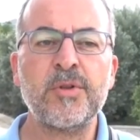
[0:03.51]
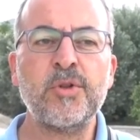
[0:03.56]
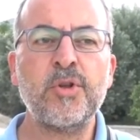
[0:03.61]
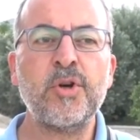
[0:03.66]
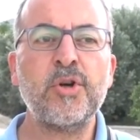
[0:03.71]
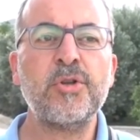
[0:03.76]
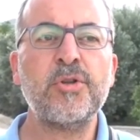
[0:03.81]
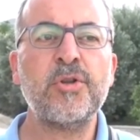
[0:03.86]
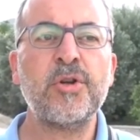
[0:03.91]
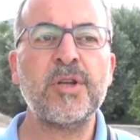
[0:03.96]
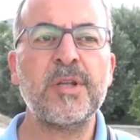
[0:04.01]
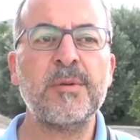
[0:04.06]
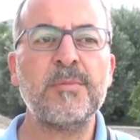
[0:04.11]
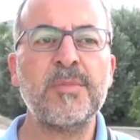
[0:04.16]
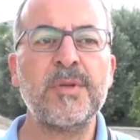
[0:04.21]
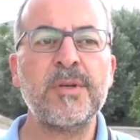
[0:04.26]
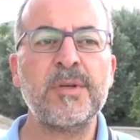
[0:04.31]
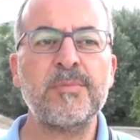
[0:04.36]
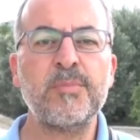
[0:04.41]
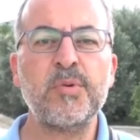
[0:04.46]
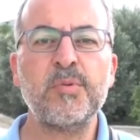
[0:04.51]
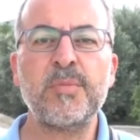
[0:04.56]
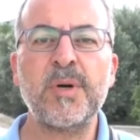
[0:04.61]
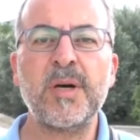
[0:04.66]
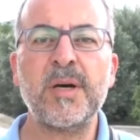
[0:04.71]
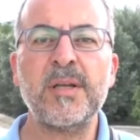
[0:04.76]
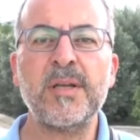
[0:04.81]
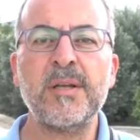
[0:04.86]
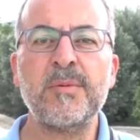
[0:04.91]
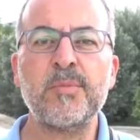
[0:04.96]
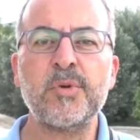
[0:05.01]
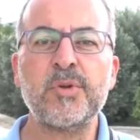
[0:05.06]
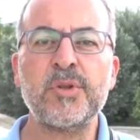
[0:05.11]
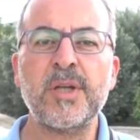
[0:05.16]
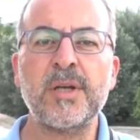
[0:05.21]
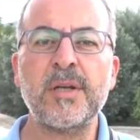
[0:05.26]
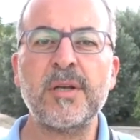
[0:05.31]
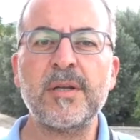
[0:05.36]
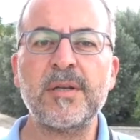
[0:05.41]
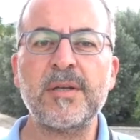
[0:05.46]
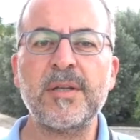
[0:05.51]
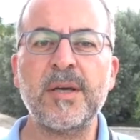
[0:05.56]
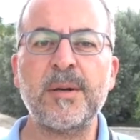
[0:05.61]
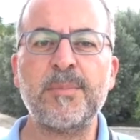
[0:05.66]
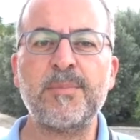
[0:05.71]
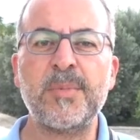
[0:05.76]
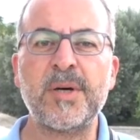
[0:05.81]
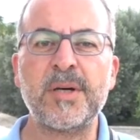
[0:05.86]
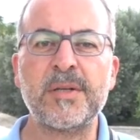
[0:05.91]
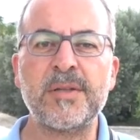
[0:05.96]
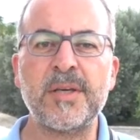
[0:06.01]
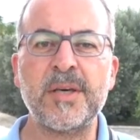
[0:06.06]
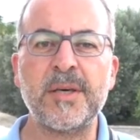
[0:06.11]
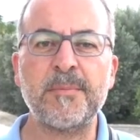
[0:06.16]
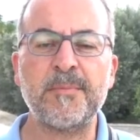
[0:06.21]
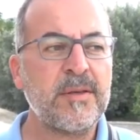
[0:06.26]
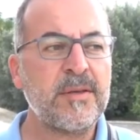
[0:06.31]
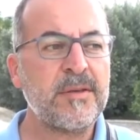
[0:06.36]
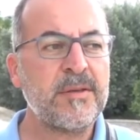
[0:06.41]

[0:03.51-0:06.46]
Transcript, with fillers: Dört dönemdir bu mahalle muhtarlığını yapmaktayım.